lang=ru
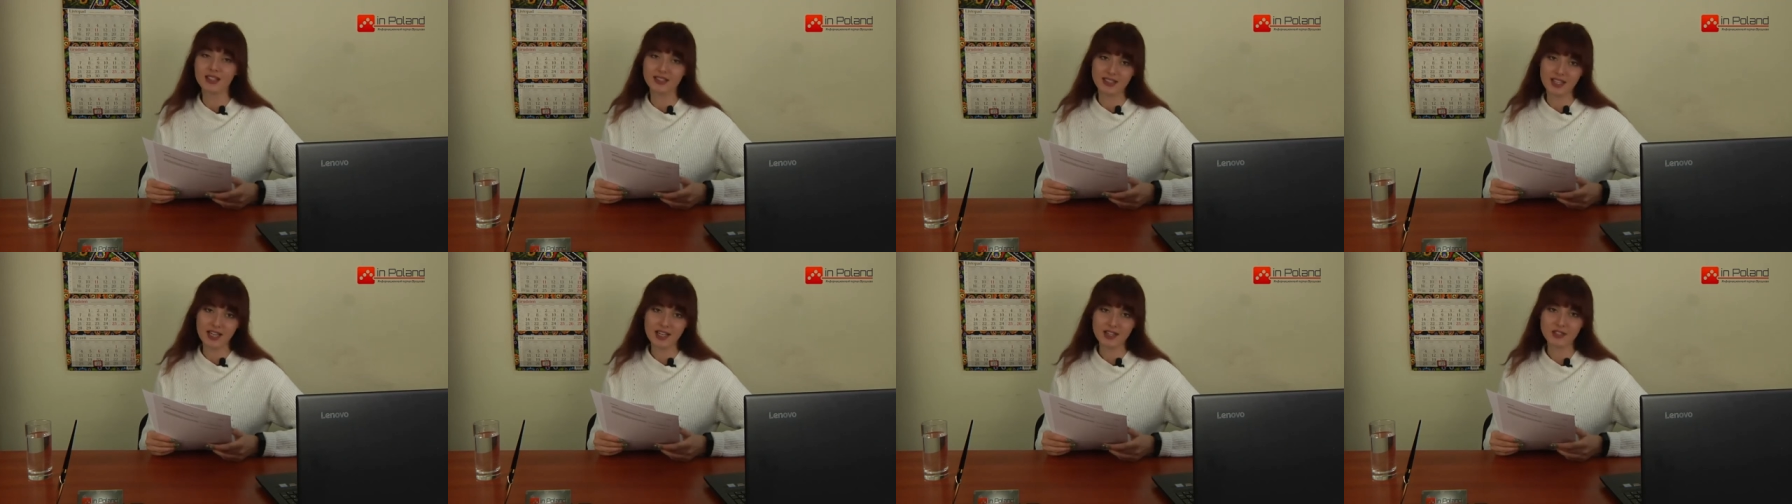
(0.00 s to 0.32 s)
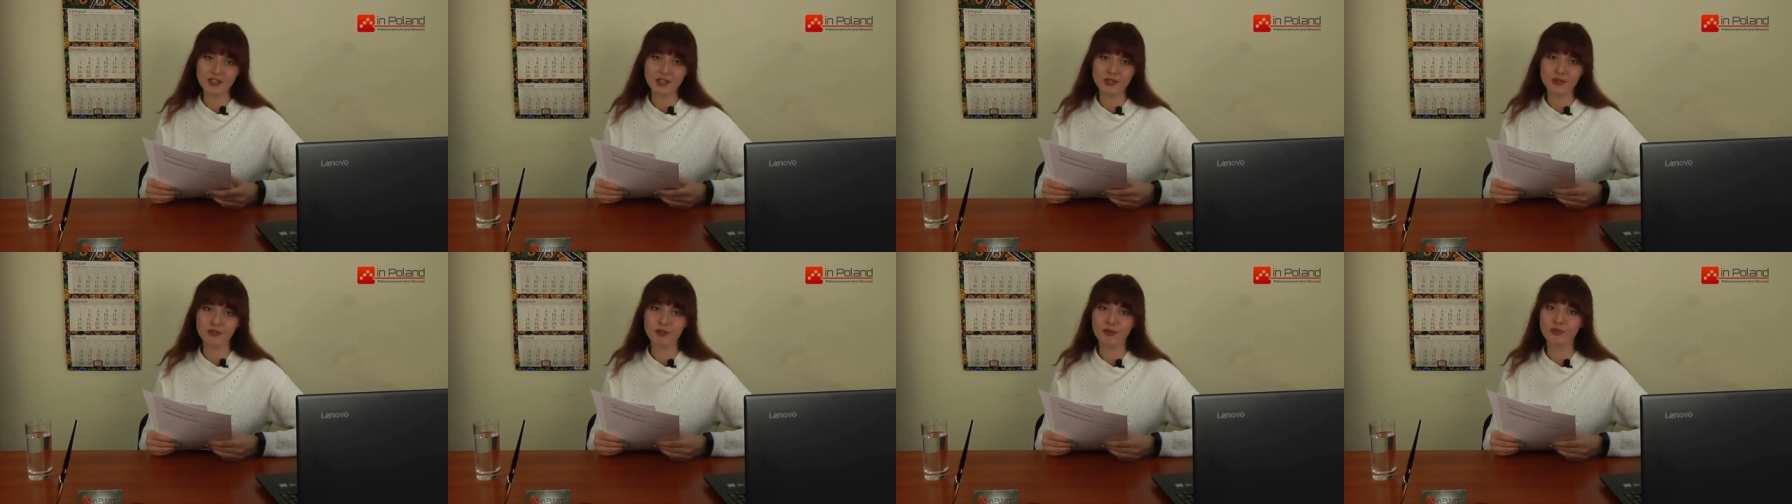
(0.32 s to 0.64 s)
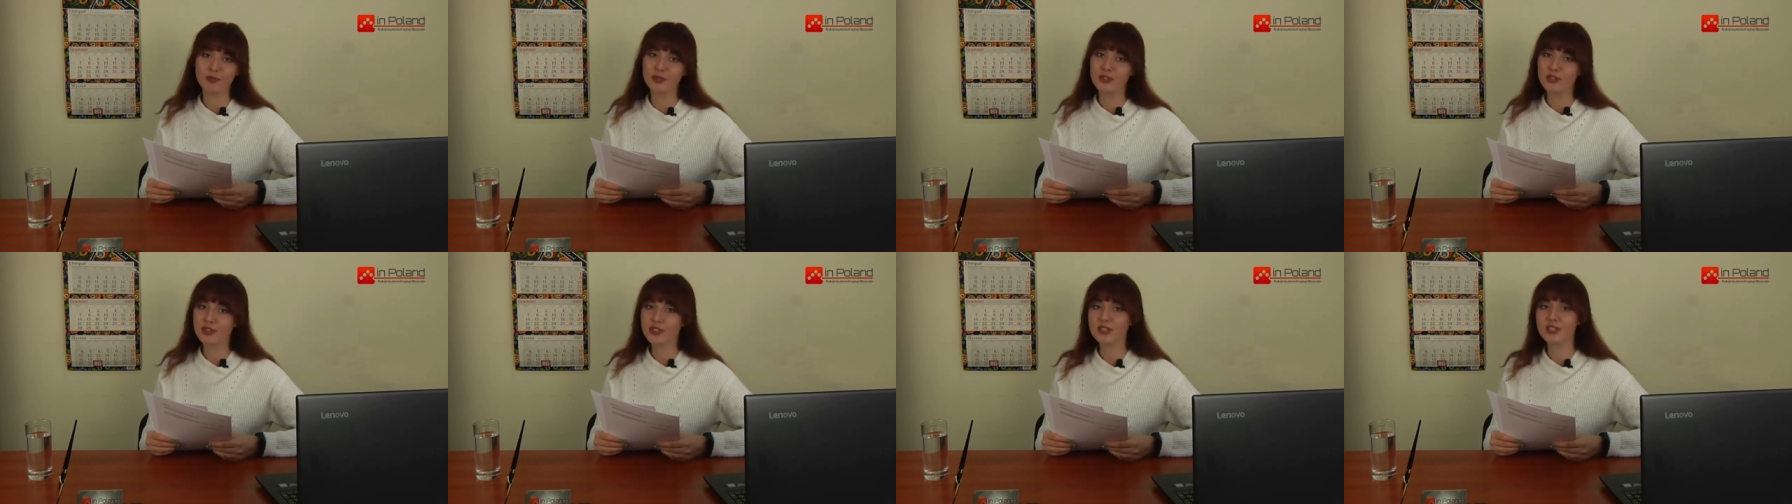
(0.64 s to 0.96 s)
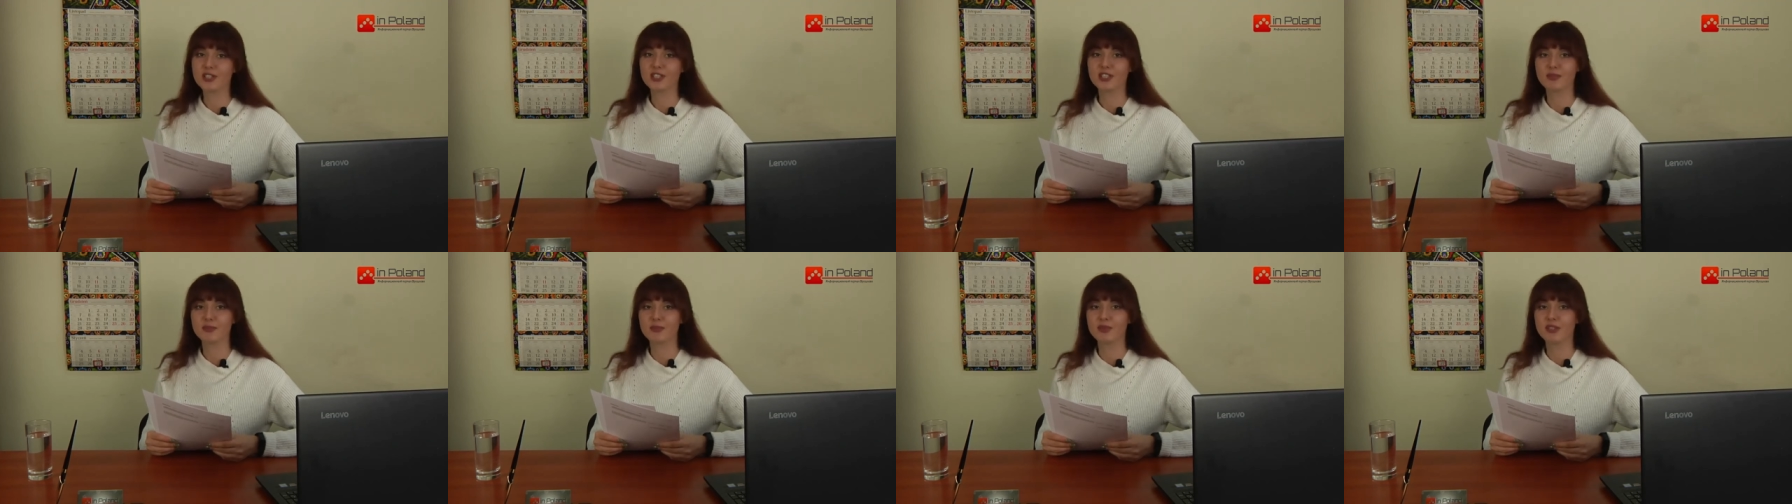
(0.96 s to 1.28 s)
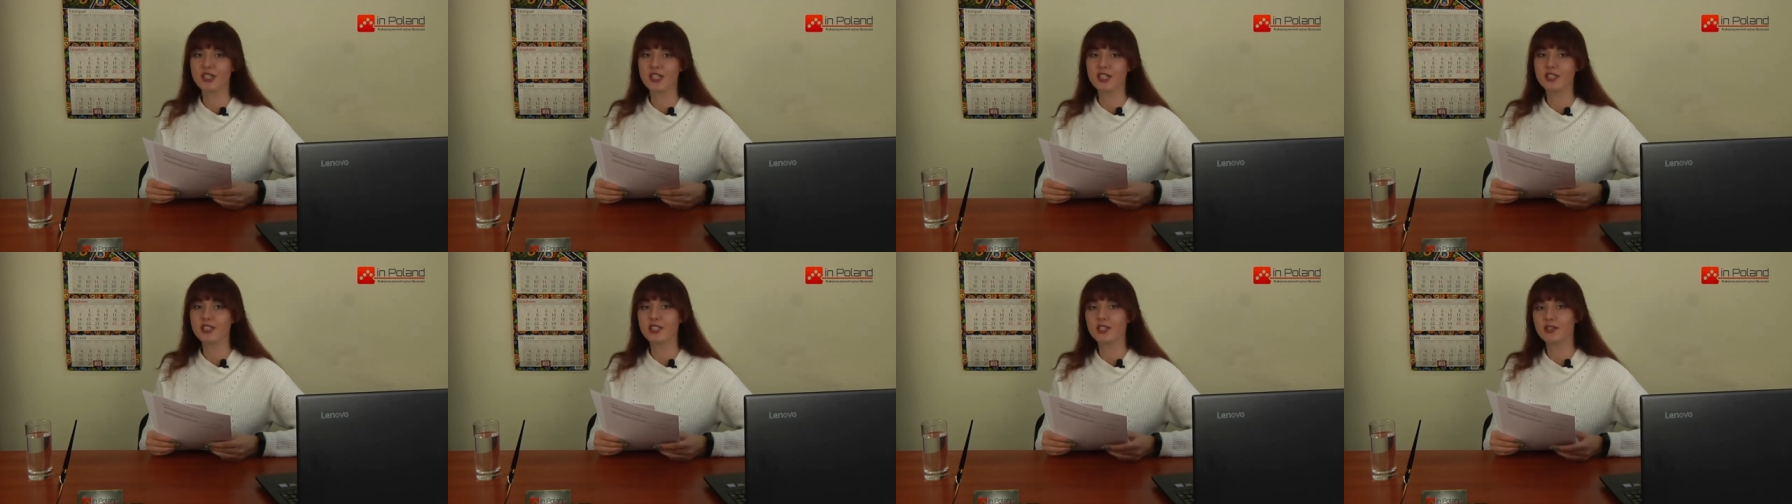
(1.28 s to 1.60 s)
Также вы можете нас
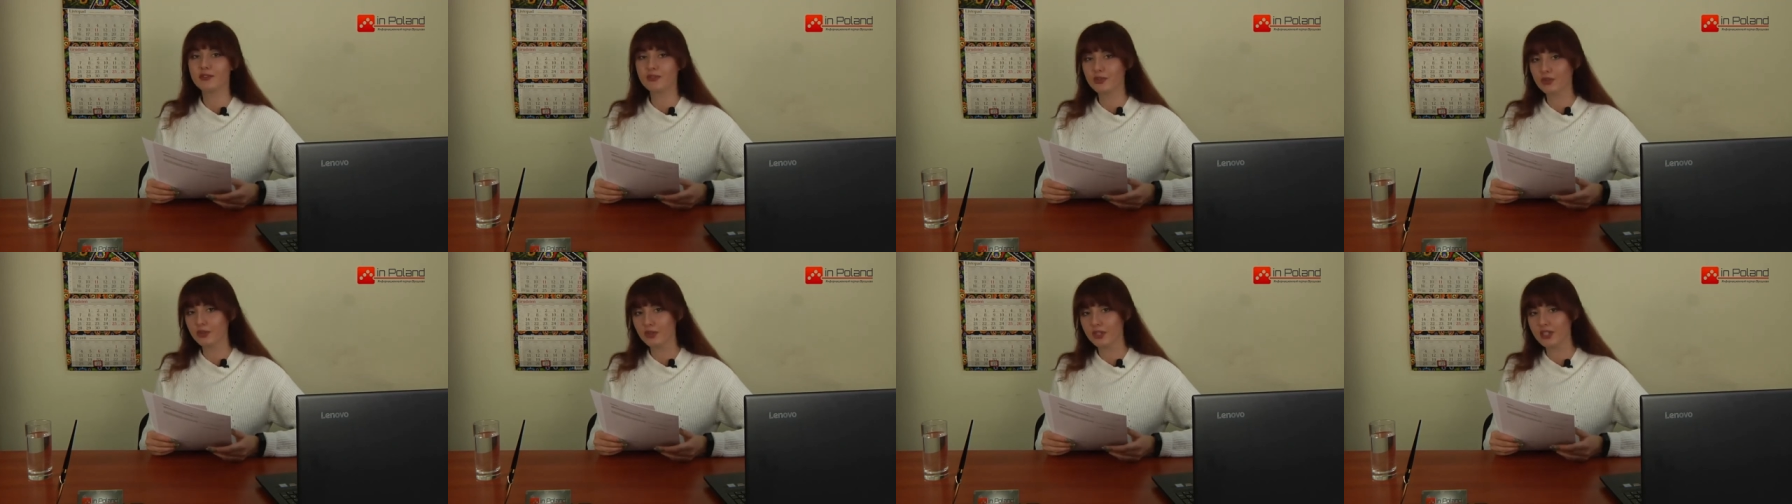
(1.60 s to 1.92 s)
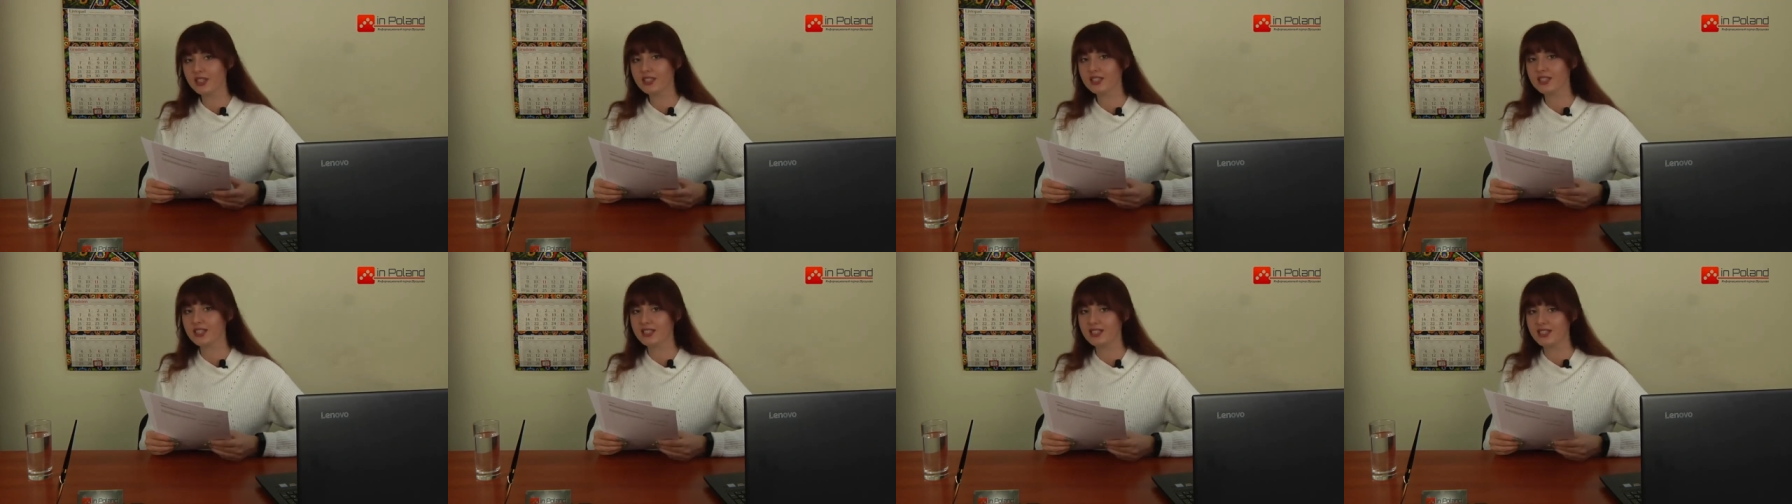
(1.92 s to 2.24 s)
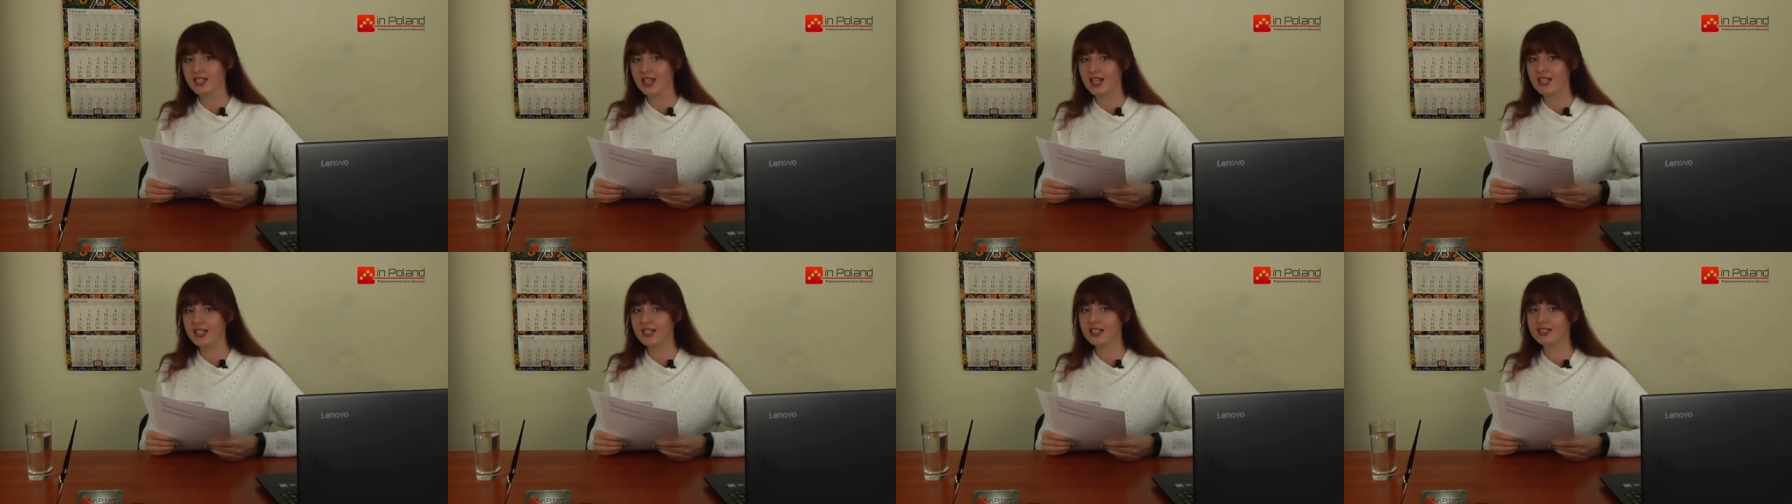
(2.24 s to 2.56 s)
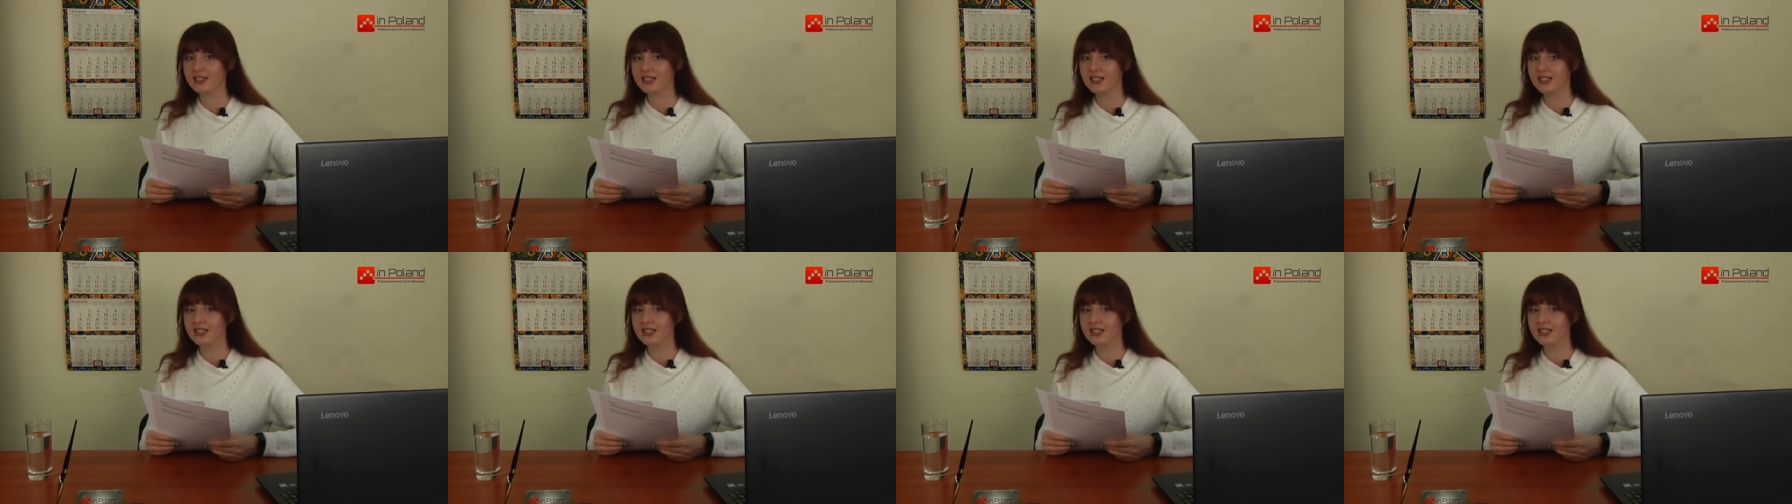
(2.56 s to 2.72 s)
смотреть и в других социальных